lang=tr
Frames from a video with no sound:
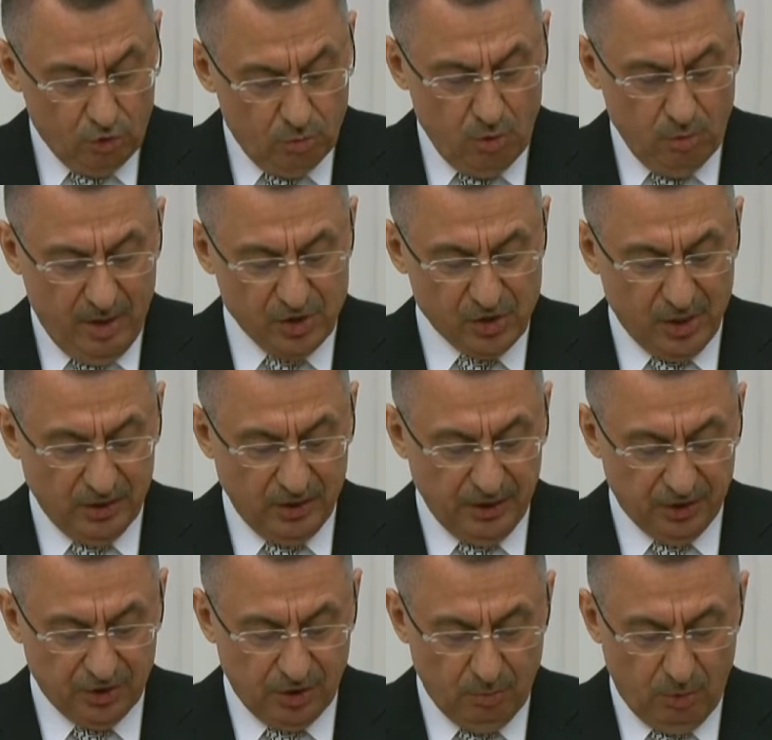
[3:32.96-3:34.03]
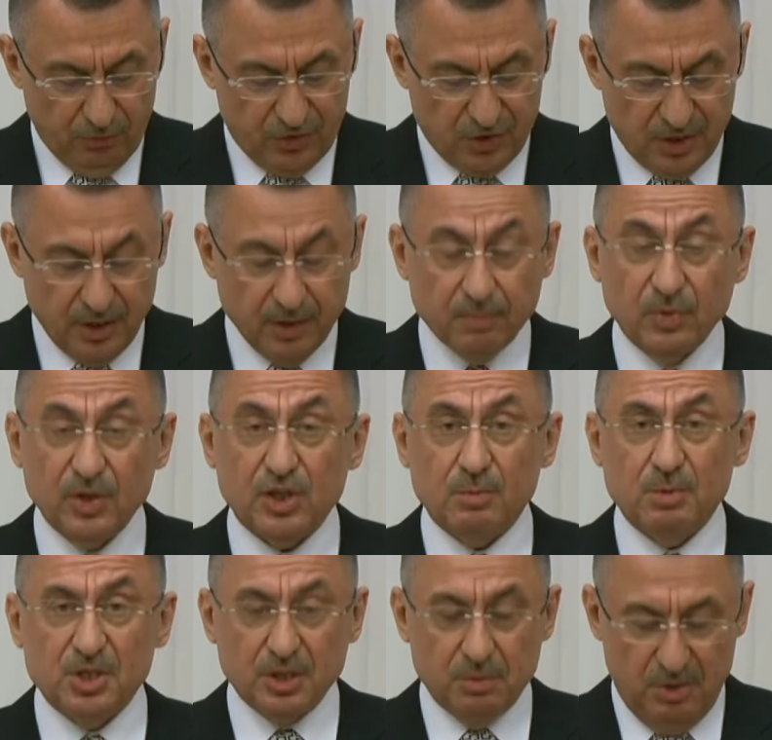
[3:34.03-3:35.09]
Cumhurbaşkanlığı Yatırım Ofisi
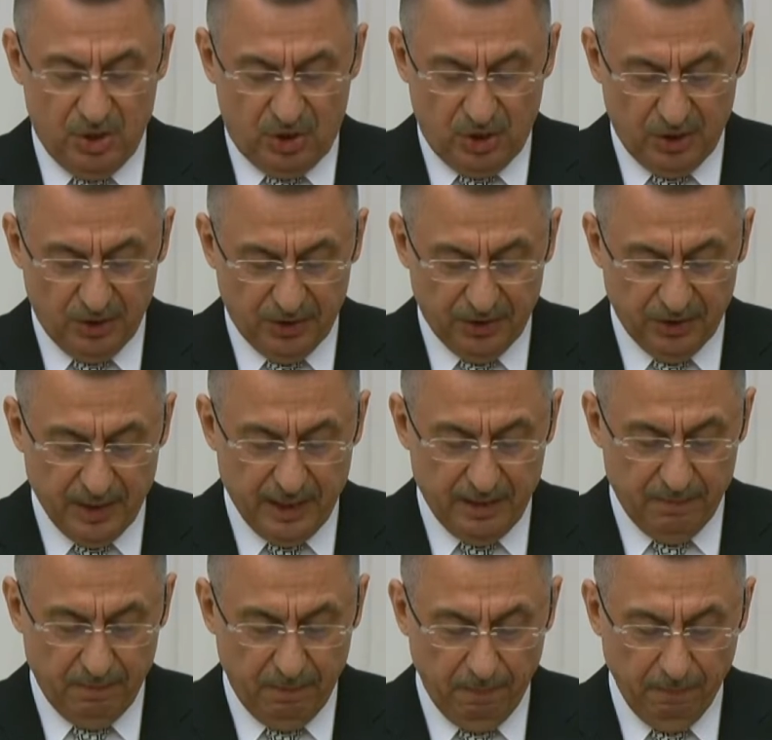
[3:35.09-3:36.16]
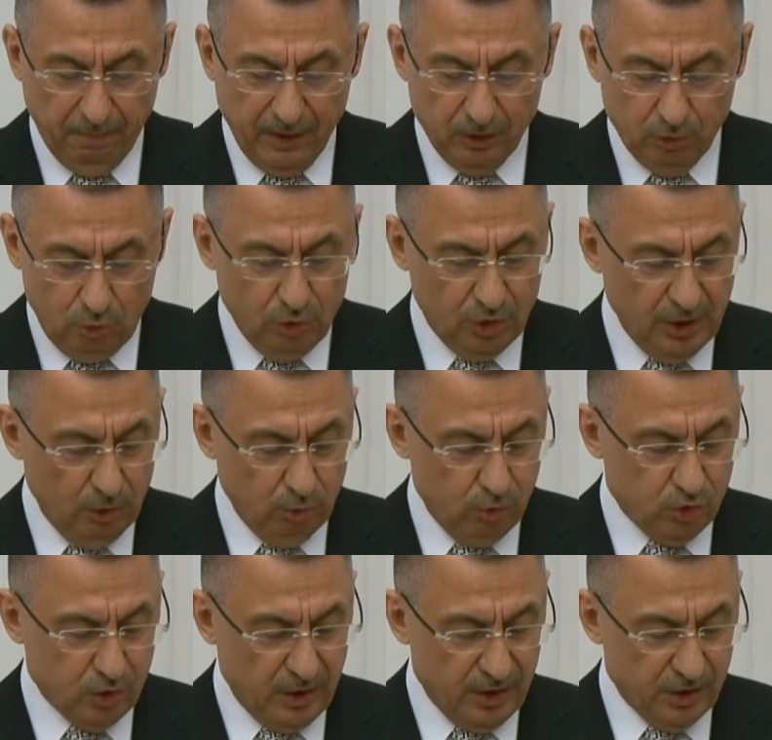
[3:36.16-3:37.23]
2022 yılında Türkiye
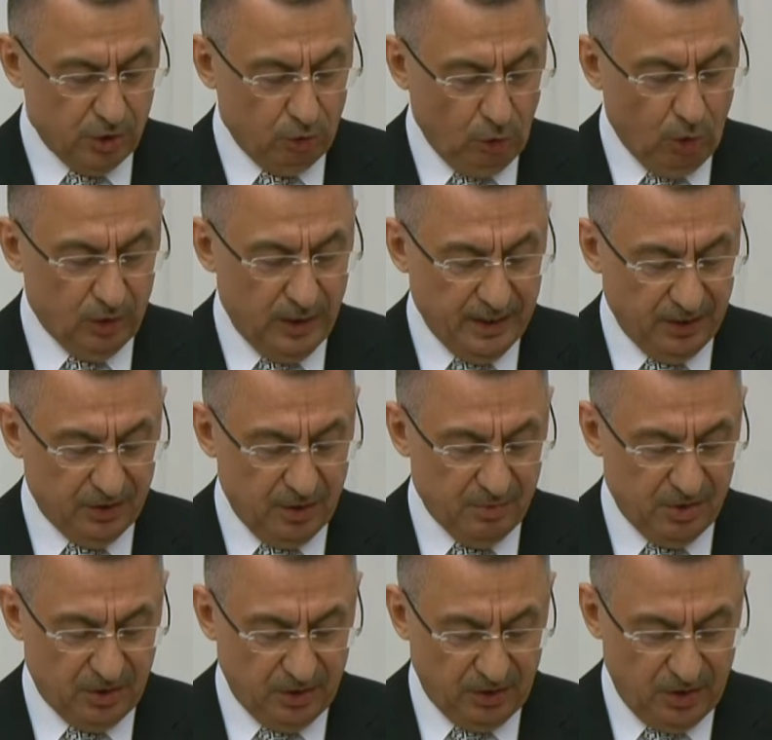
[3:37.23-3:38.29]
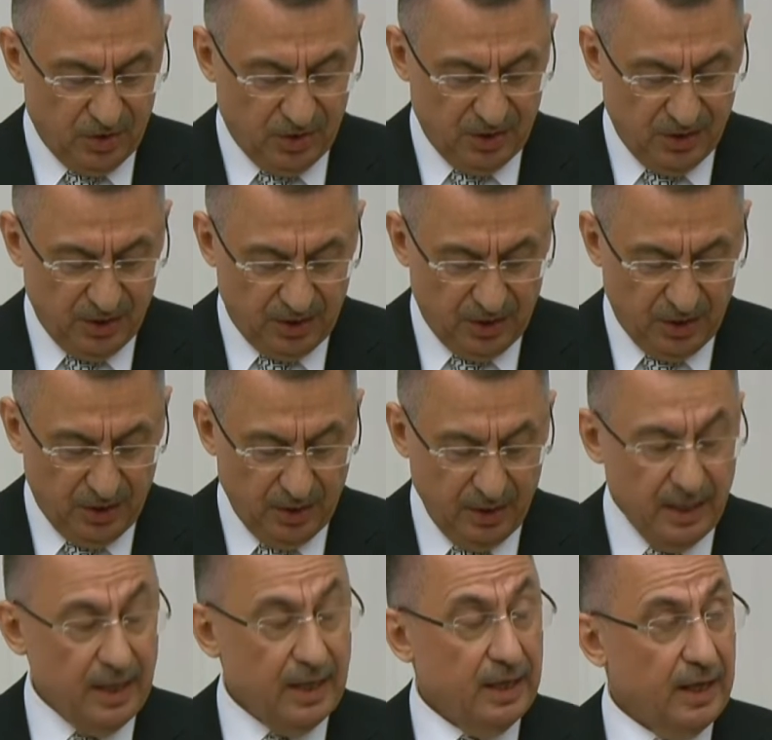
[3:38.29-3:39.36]
Uluslararası Doğrudan Yatırım Stratejisindeki
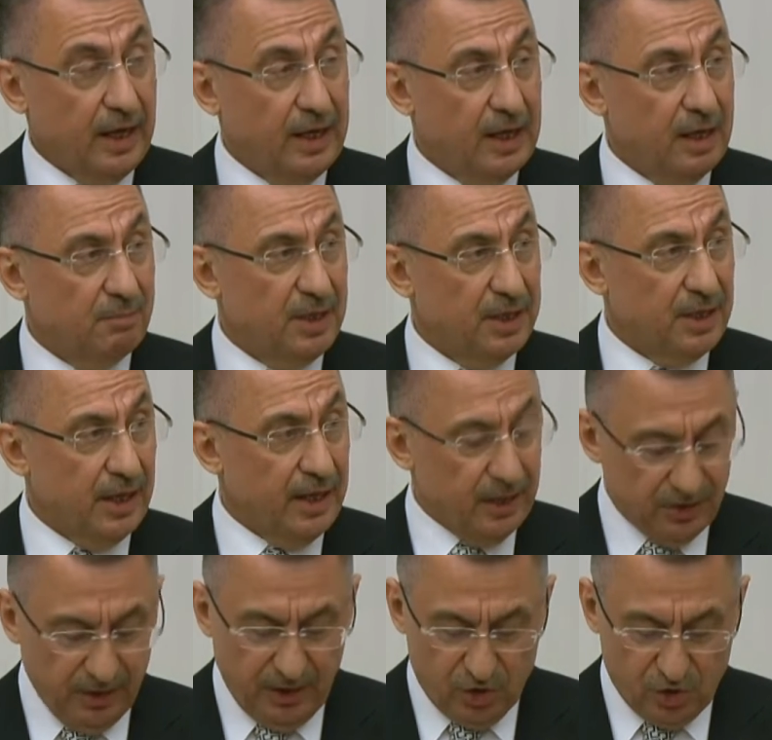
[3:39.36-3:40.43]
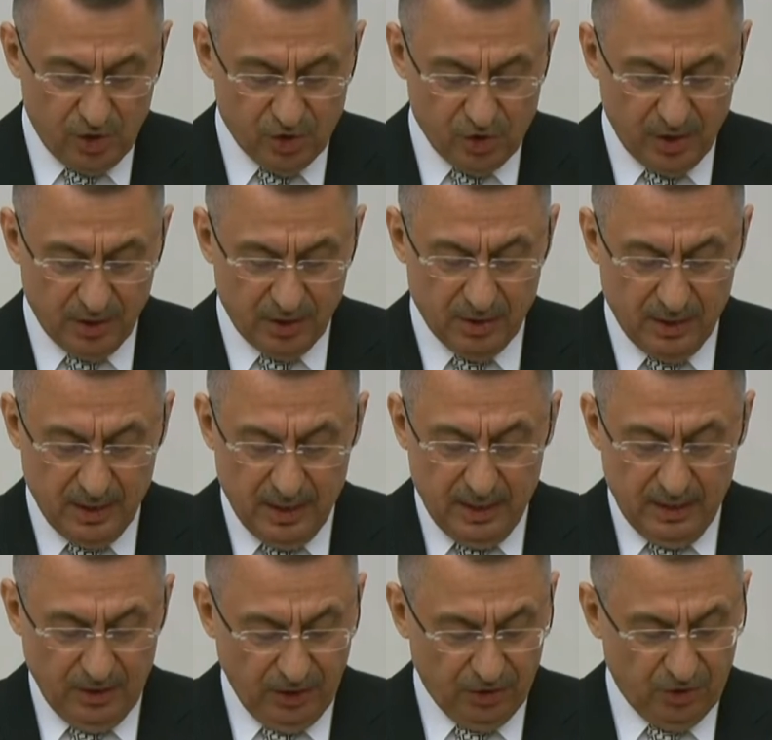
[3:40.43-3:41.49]
eylemleri hayata geçirecek,
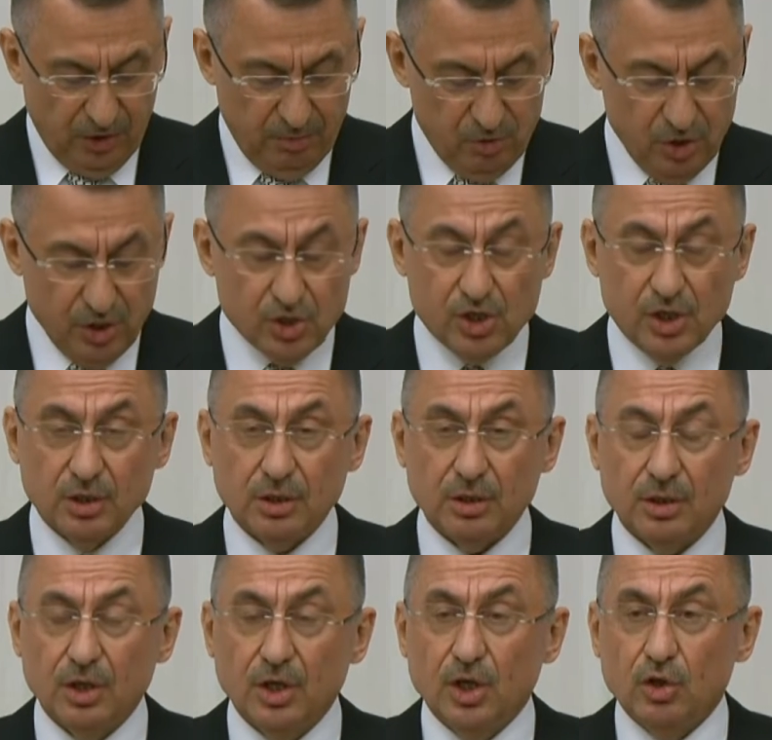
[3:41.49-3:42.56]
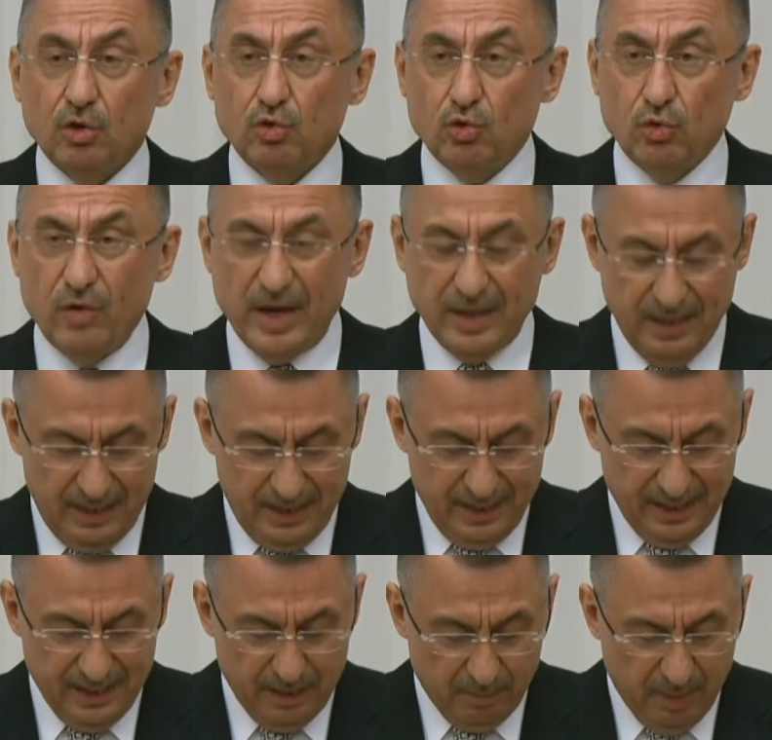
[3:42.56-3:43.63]
yatırımcı için
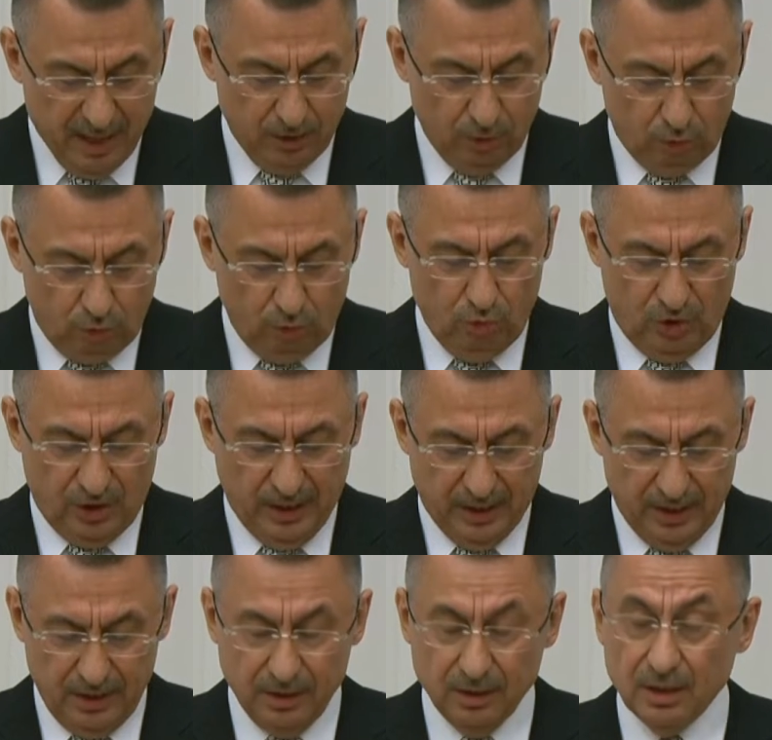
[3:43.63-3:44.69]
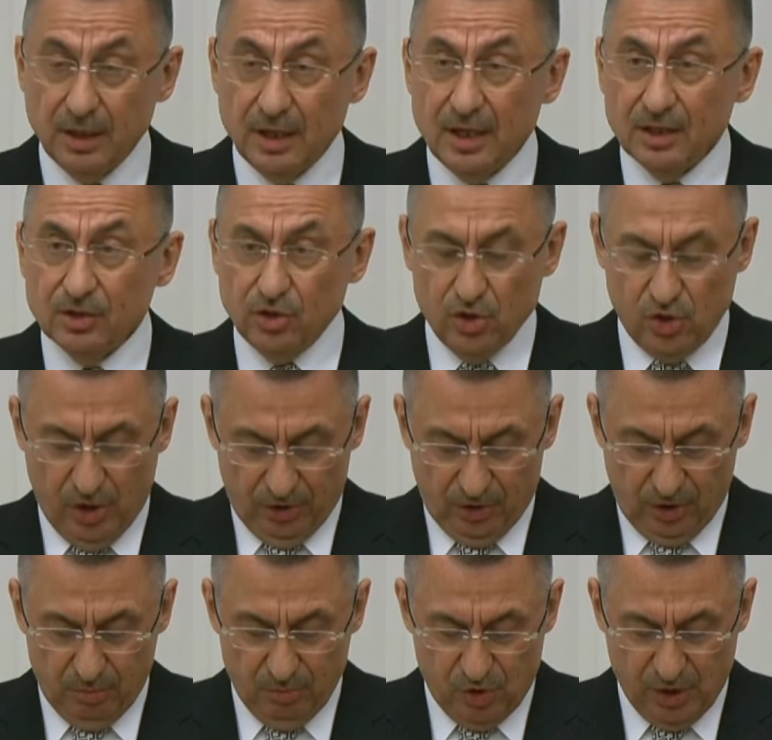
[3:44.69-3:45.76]
güvenli liman Türkiye'nin dış
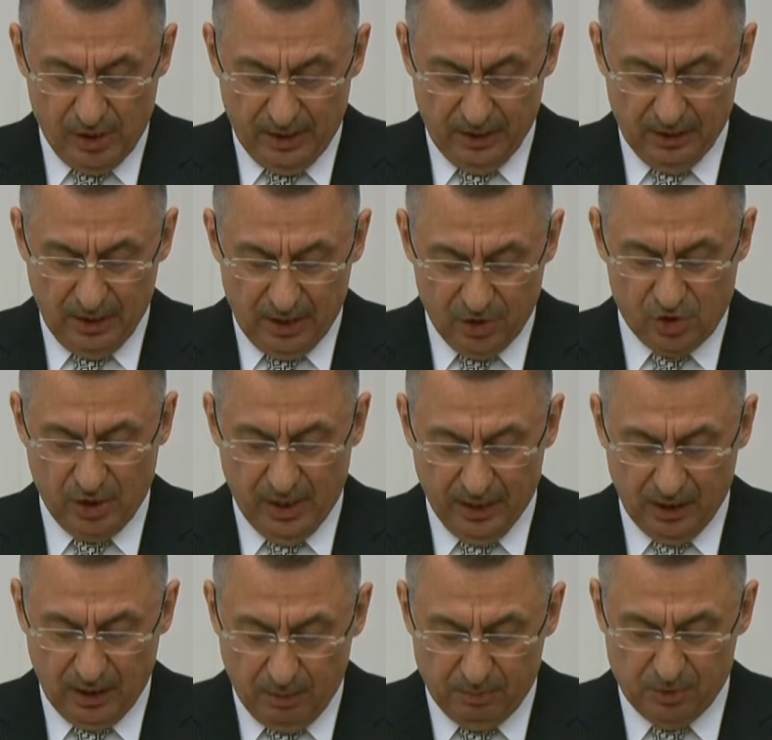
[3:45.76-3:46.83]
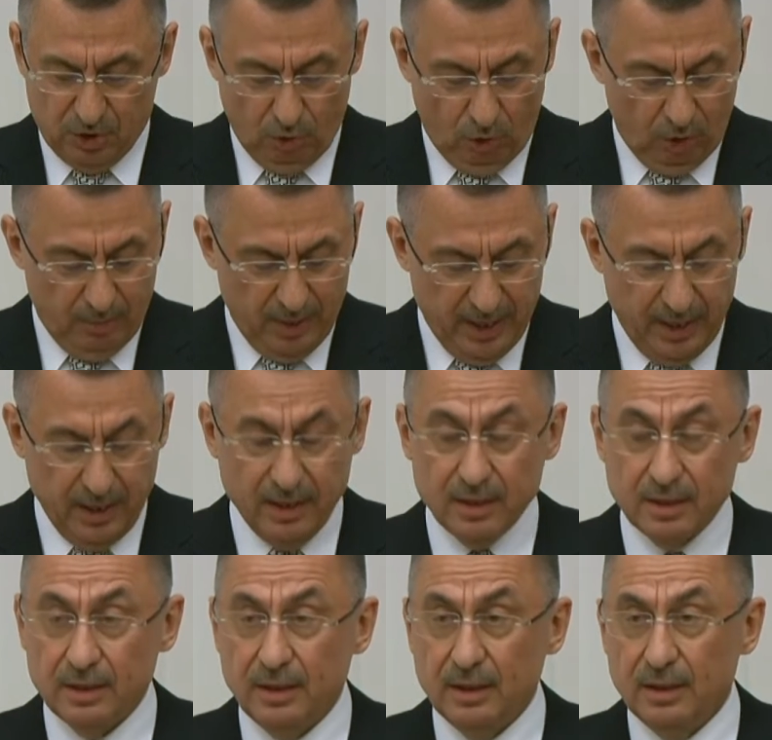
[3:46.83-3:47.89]
yatırımcıya açılan kapısı
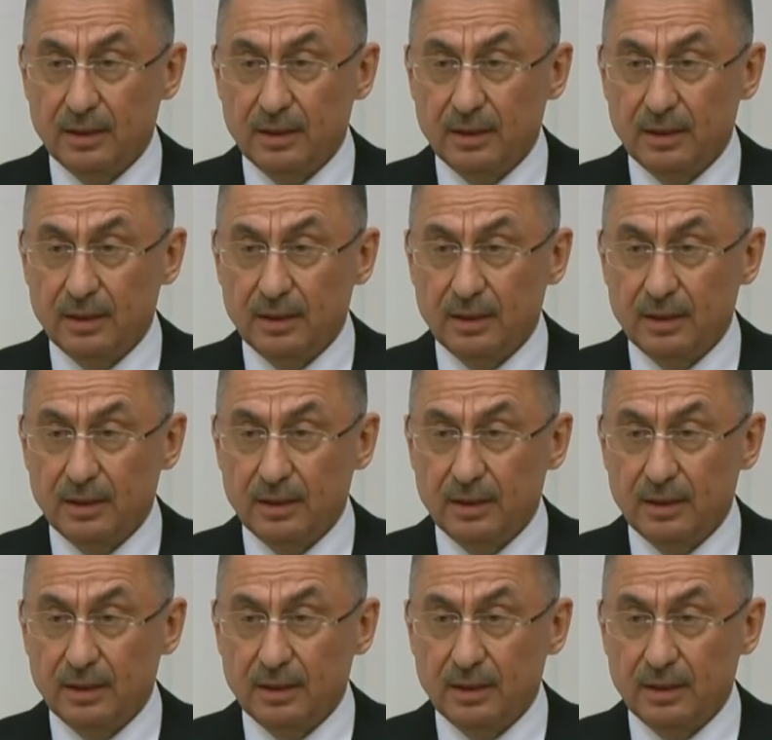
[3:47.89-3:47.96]
olmaya